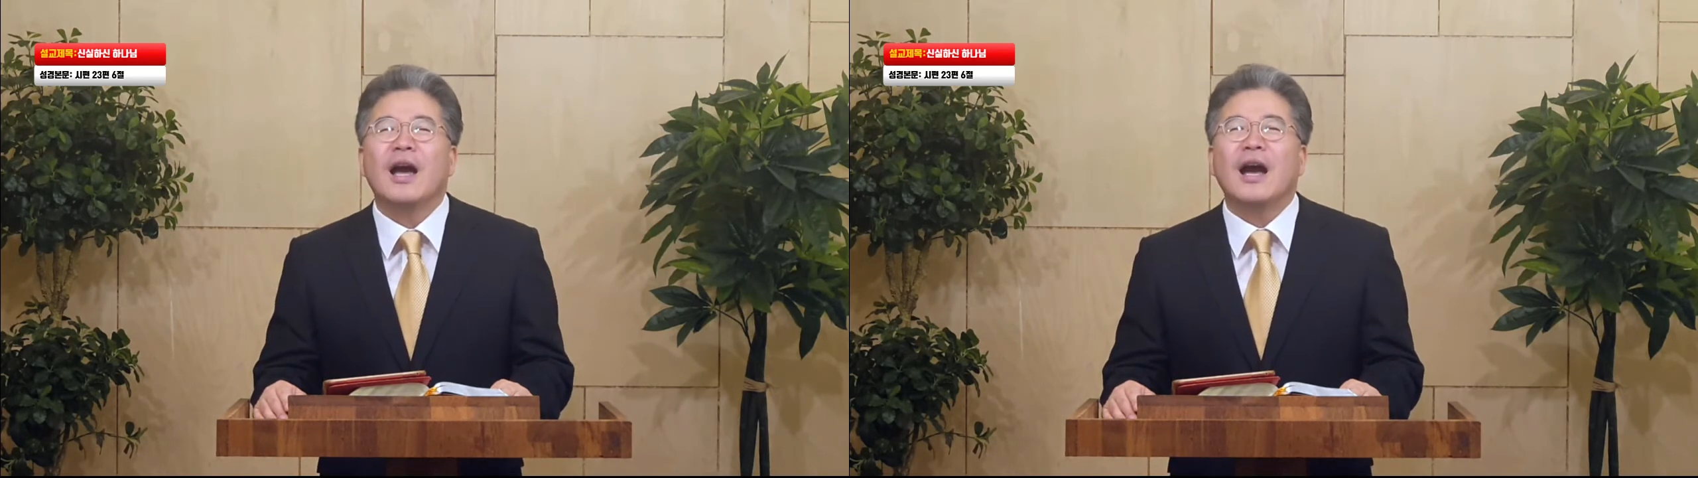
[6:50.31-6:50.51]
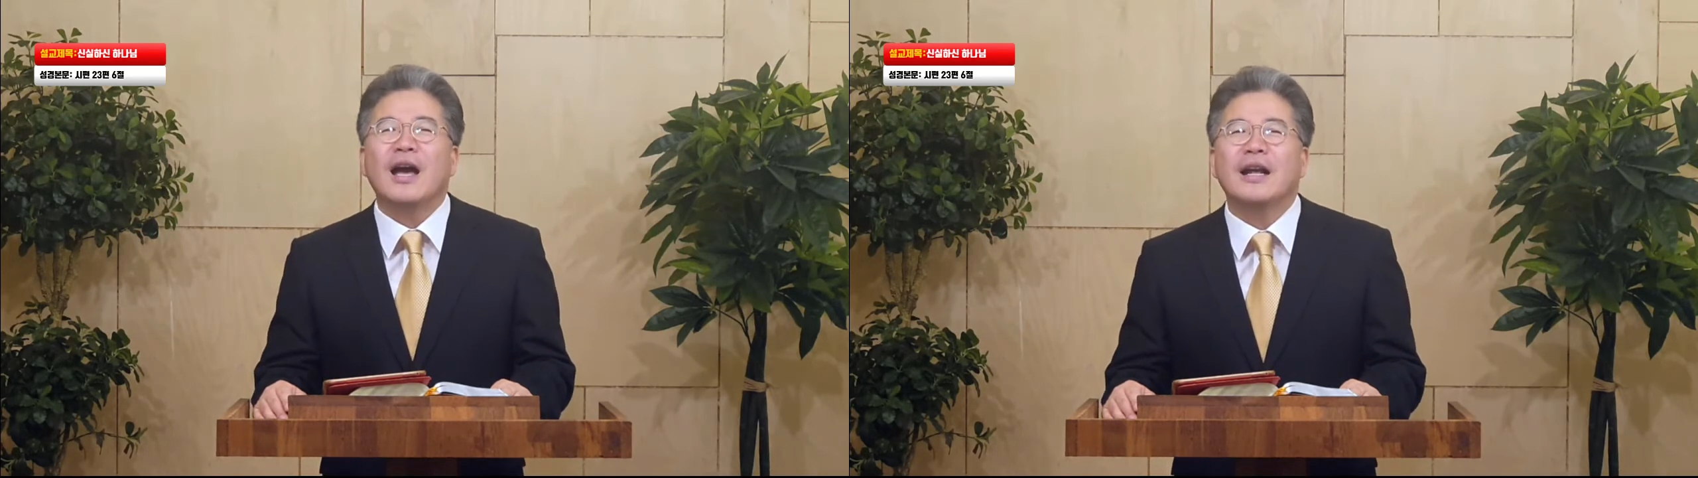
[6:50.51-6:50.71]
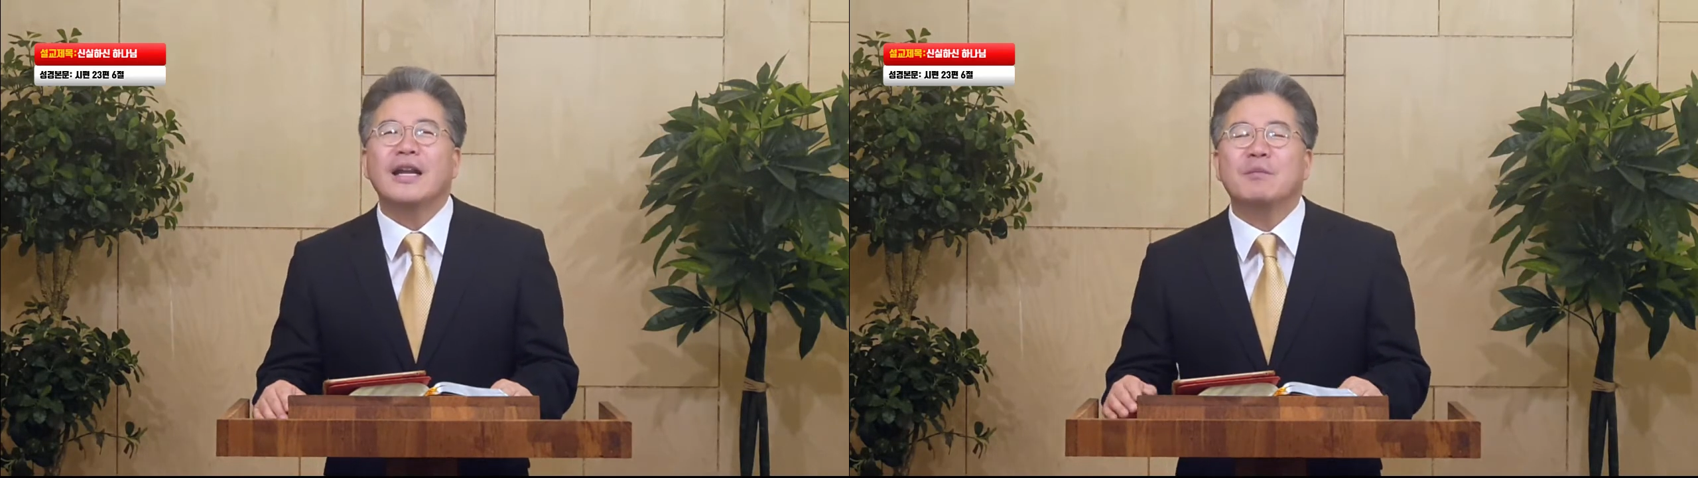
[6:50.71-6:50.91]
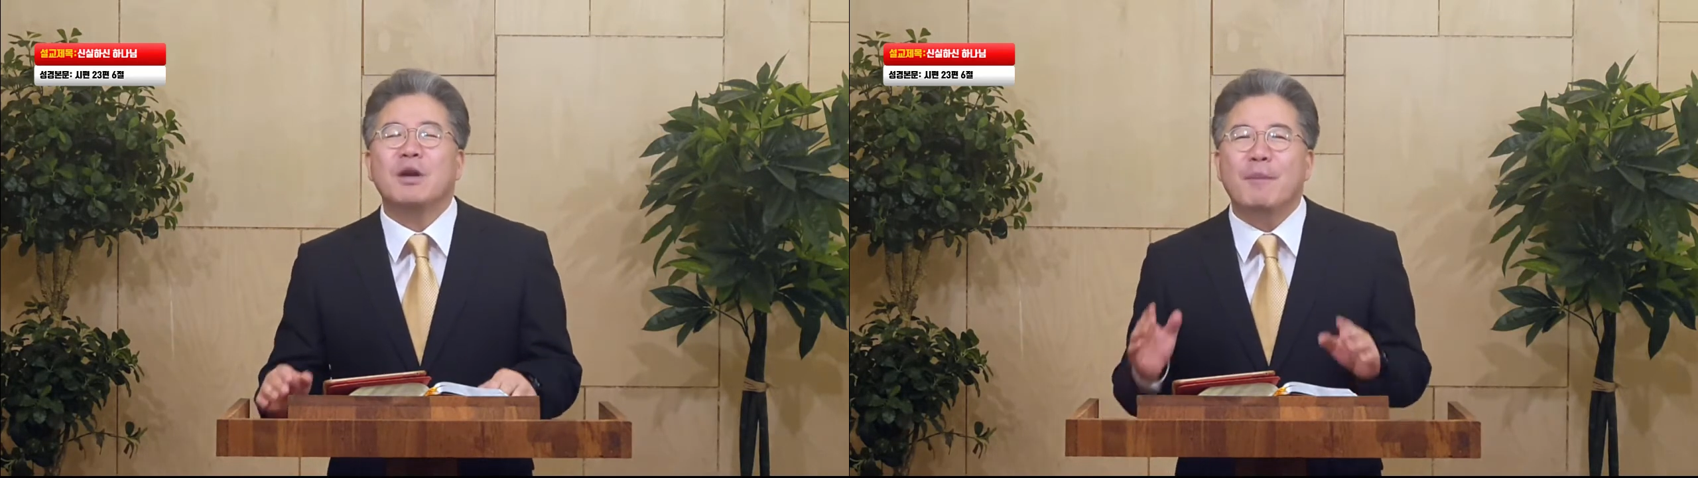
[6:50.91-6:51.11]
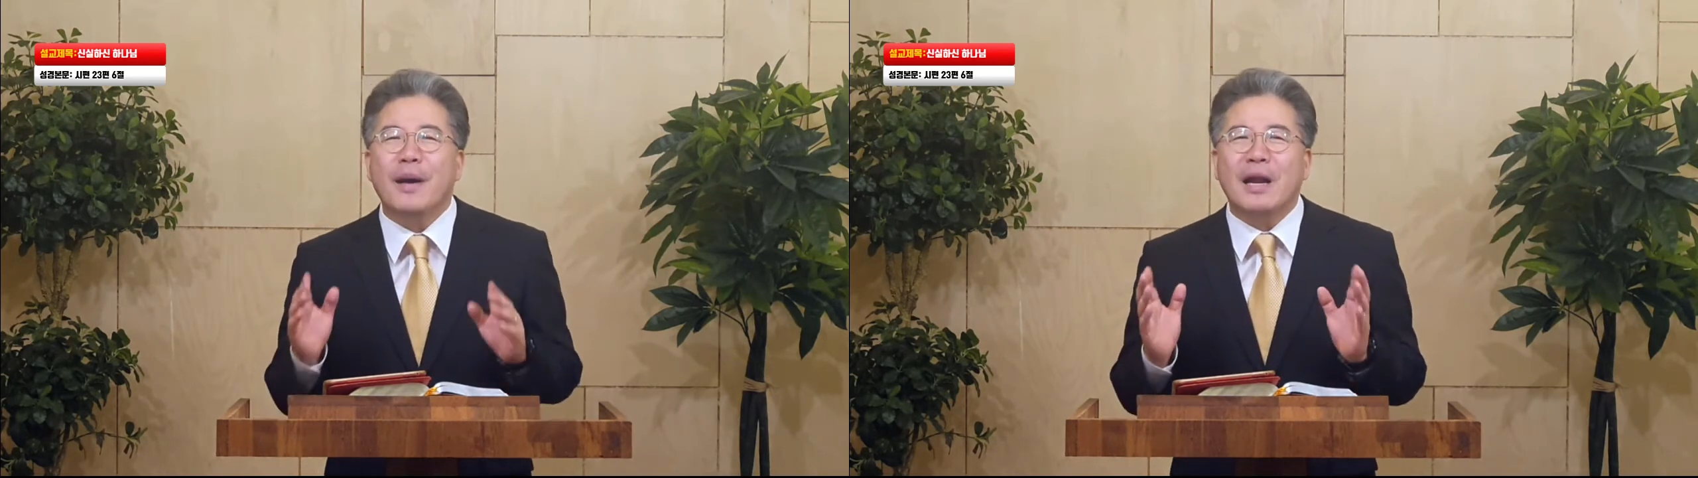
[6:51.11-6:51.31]

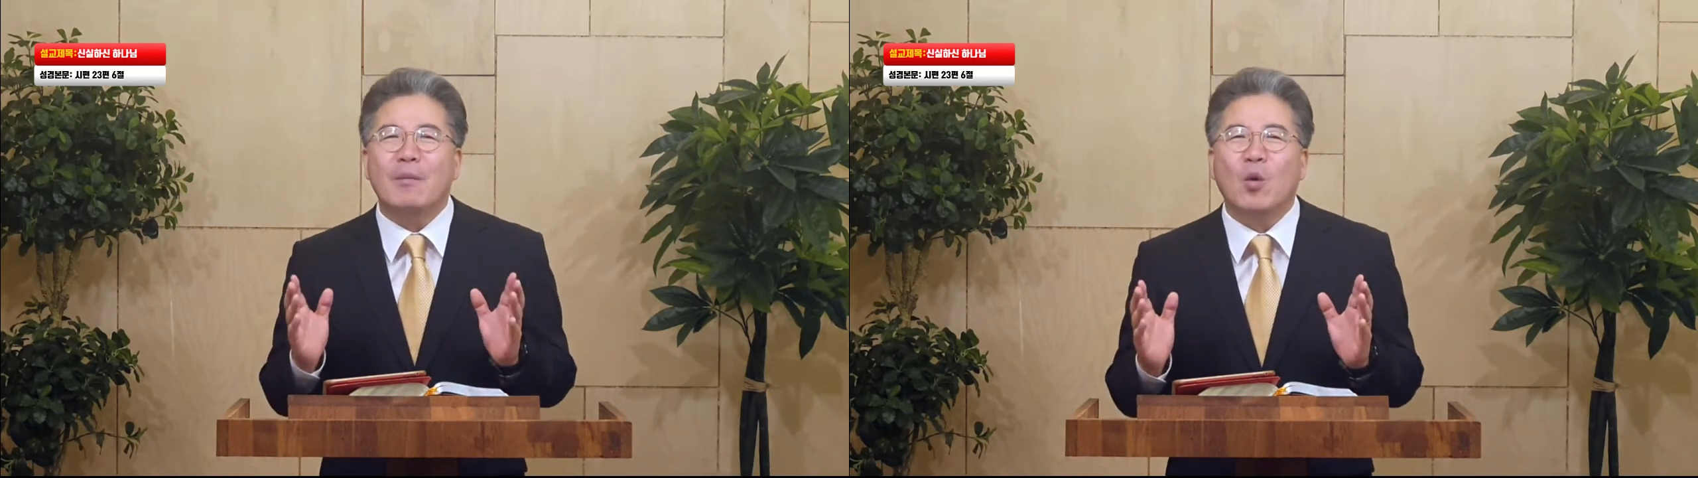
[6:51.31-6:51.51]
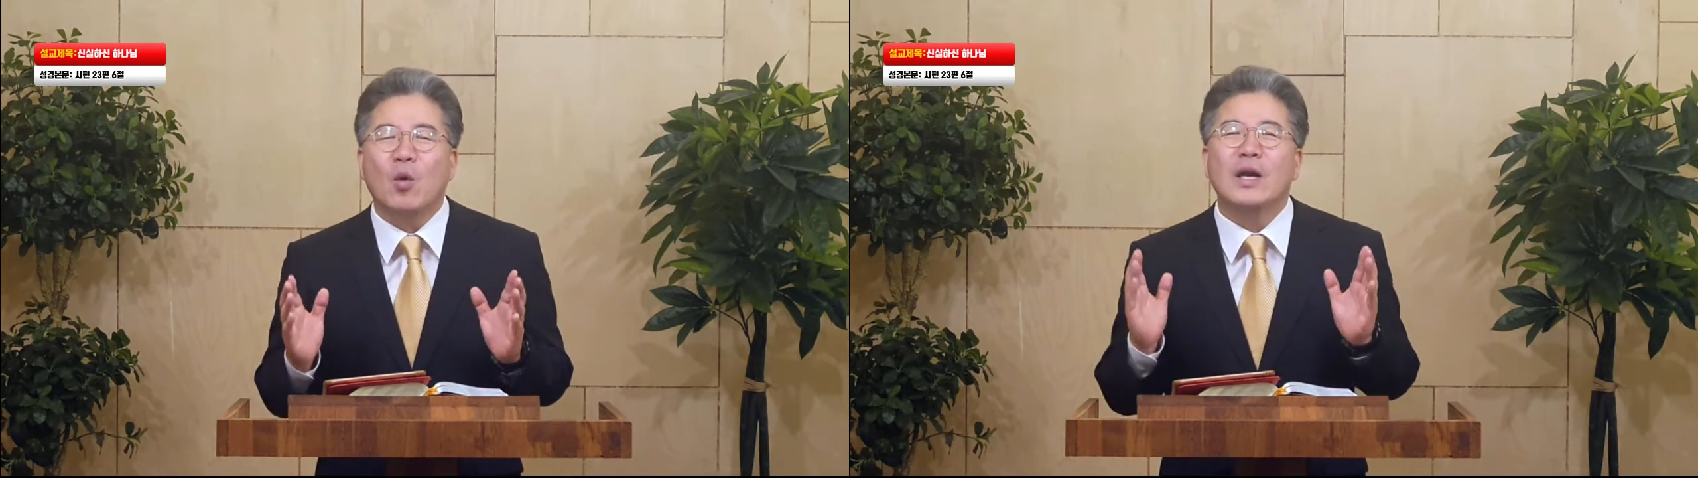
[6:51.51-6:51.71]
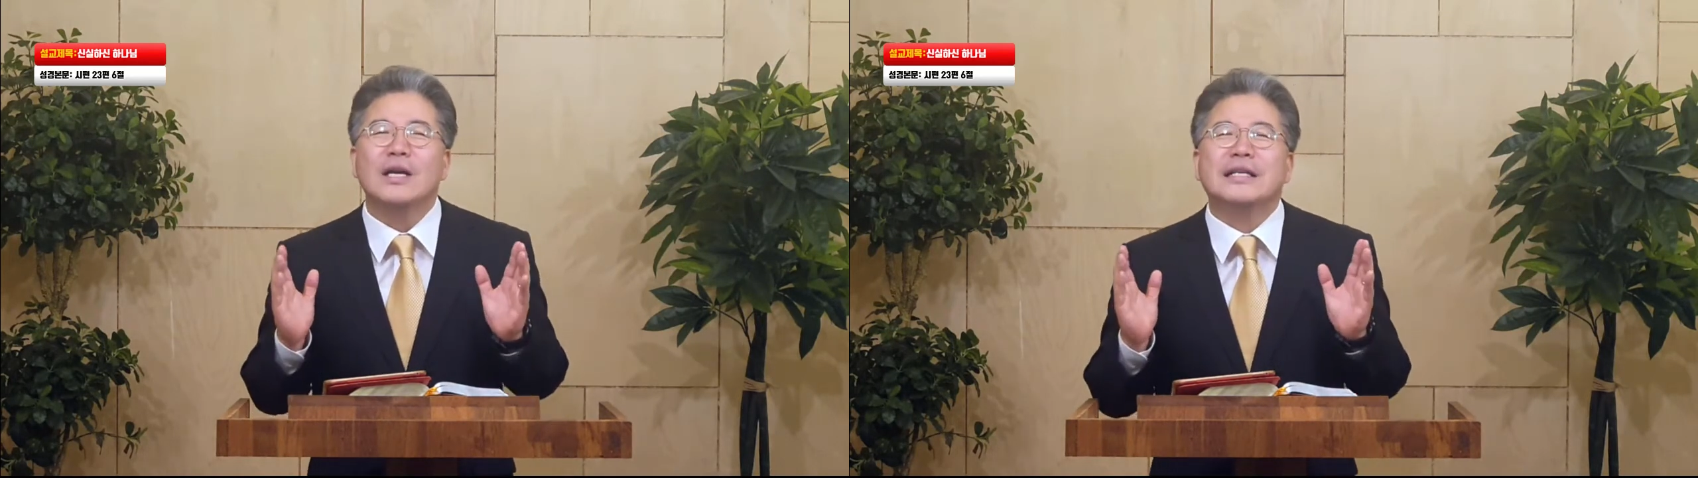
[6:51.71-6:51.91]
하나님을 바라보고